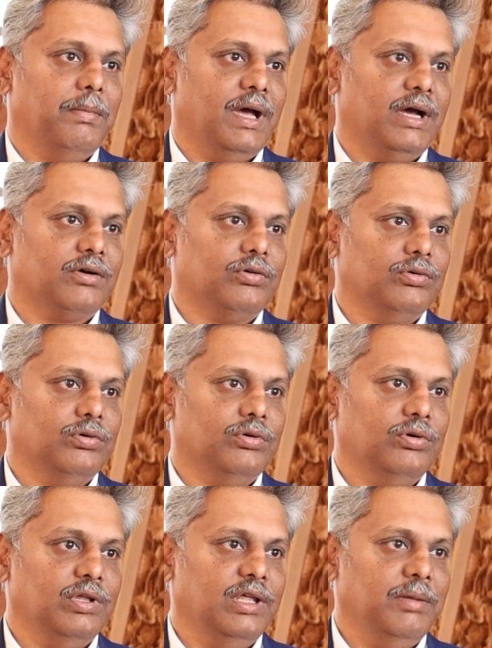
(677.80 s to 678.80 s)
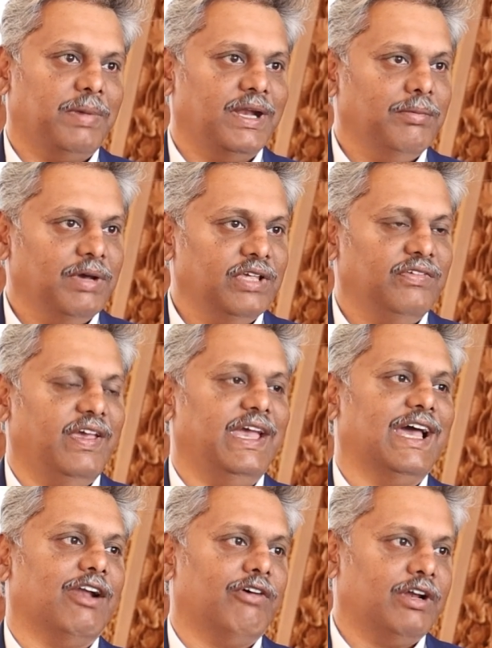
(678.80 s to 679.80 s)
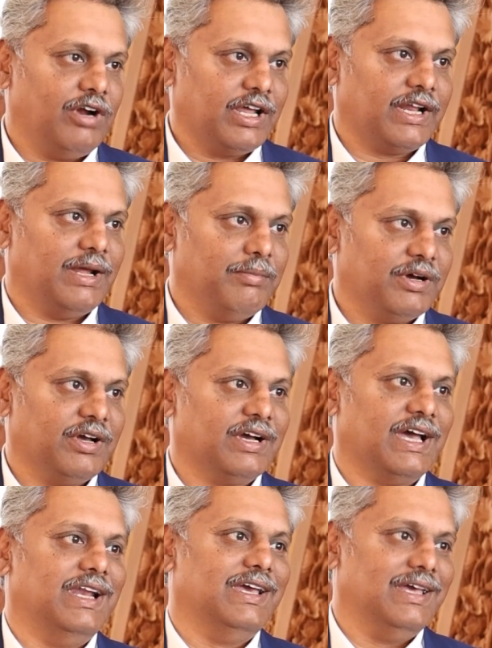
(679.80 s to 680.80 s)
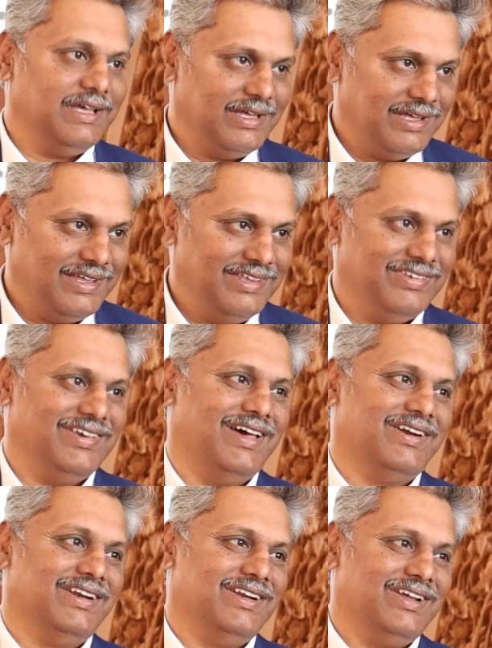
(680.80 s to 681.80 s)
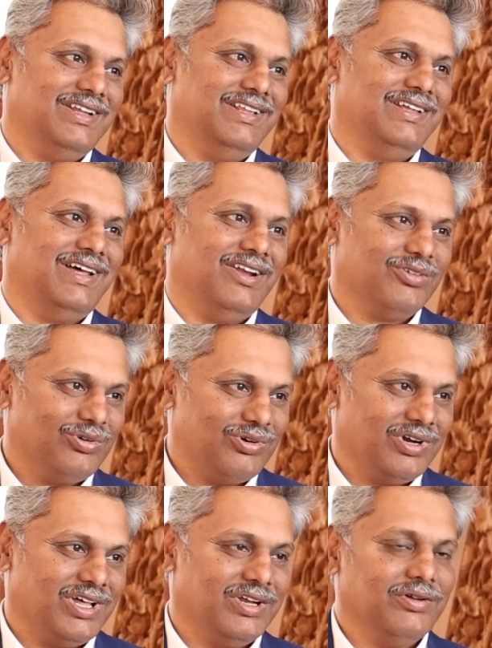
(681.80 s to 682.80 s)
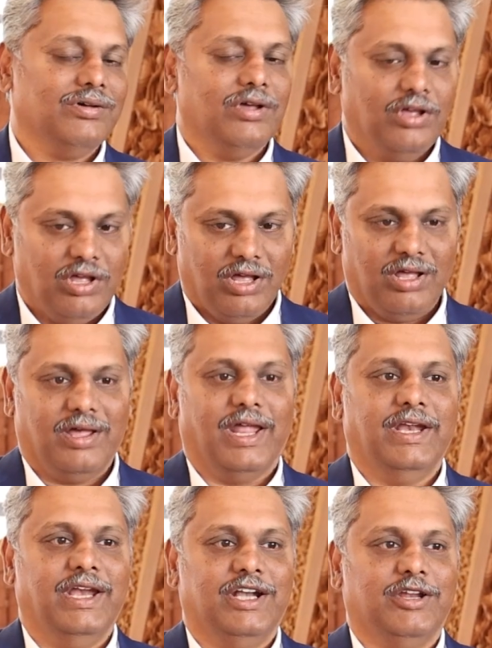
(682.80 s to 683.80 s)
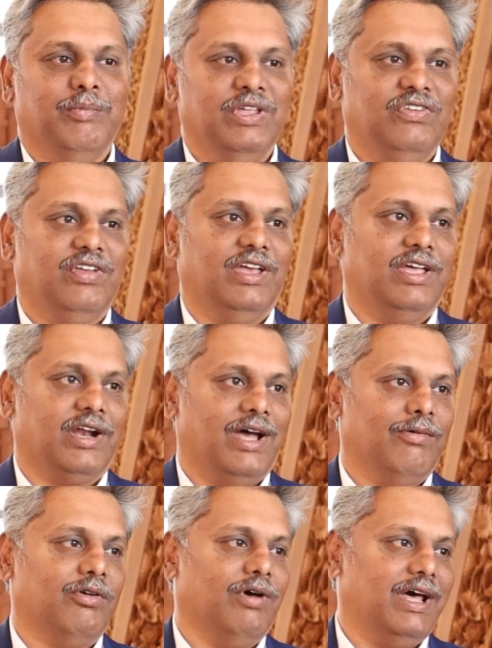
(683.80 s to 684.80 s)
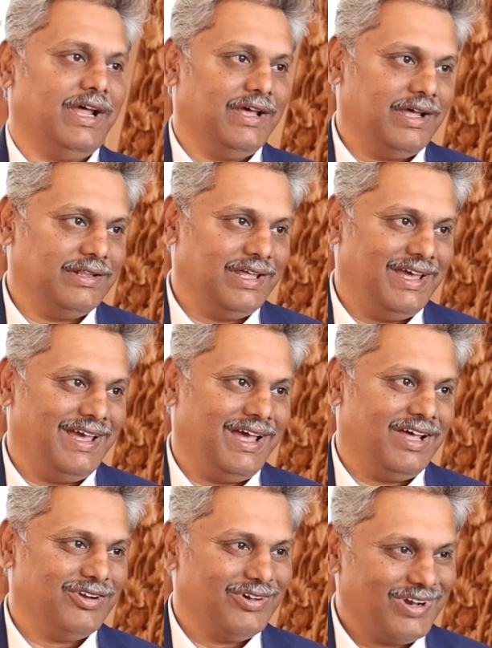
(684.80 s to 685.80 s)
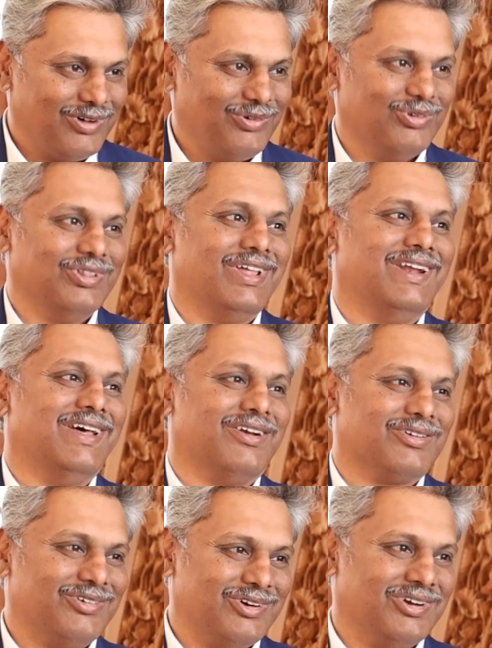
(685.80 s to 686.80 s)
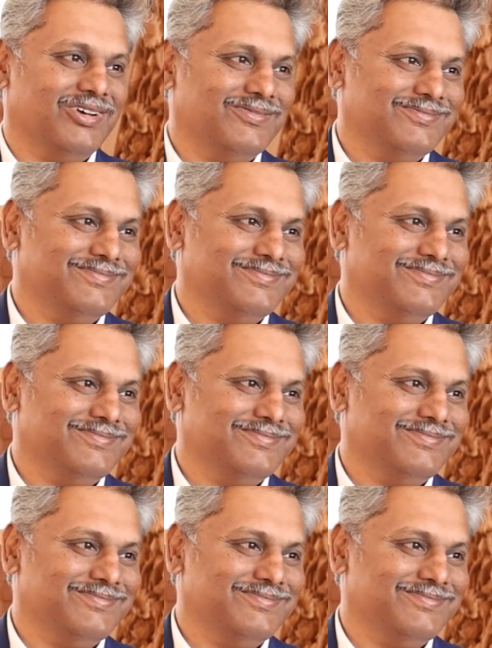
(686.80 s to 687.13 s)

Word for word: మాకు ఈ పని మేము చేయగలమని వాళ్ళకి నమ్మకం కలిగి ఇచ్చారని అనుకుంటున్నాను అన్నిటి మించి రాములు వారి దయ అనుగ్రహం ఉందని అనుకుంటున్నాను